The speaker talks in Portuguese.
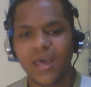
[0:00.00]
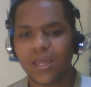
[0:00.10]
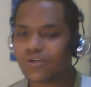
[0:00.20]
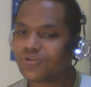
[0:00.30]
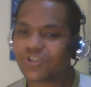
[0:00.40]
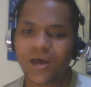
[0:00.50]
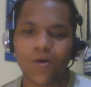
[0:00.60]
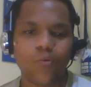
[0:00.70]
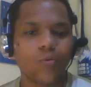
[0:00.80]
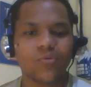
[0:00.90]
eles não
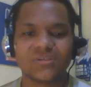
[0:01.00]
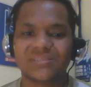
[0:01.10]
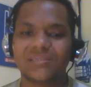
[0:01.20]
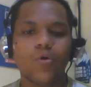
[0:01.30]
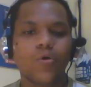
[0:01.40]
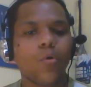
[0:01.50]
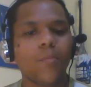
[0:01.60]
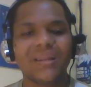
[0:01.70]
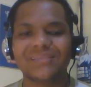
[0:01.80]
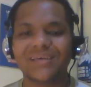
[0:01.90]
geram comoção ou
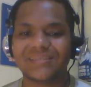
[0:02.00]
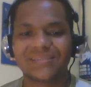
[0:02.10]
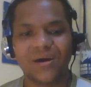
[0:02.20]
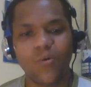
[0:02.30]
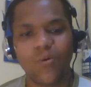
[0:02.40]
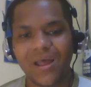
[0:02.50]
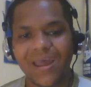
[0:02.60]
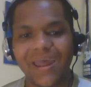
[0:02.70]
mobilização